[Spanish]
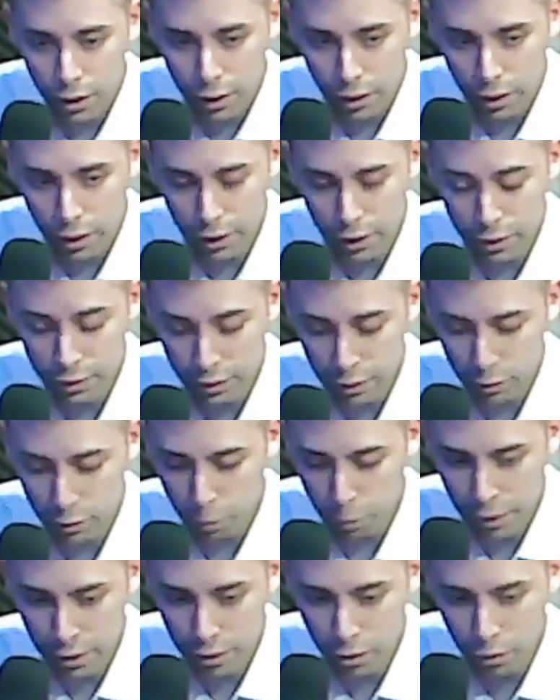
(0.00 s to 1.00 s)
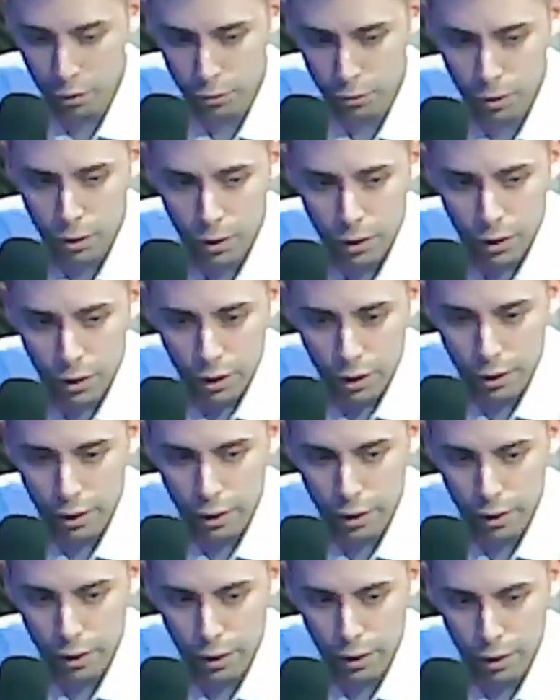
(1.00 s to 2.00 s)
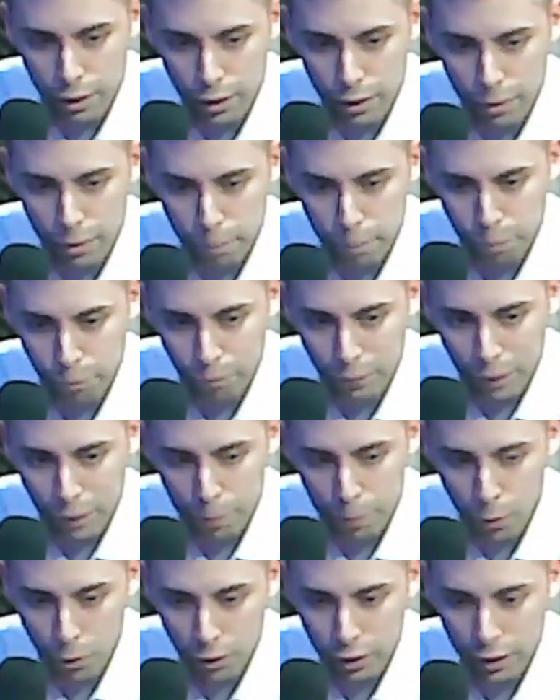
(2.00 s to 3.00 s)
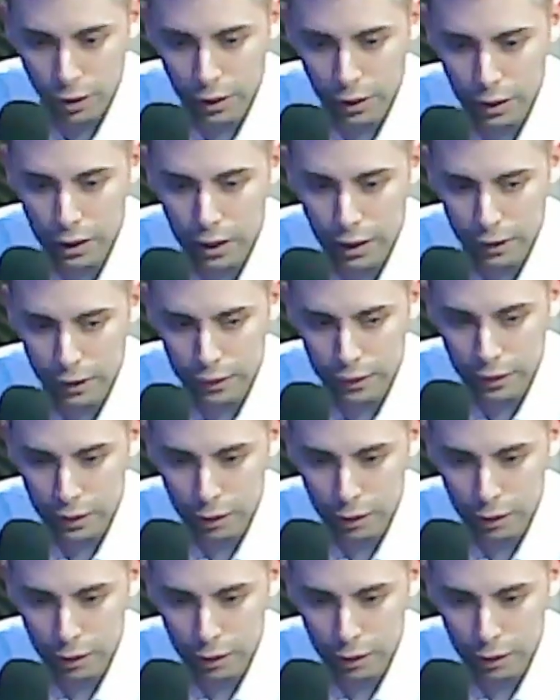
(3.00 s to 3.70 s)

eh, distintos medios, eh, porque la, eh,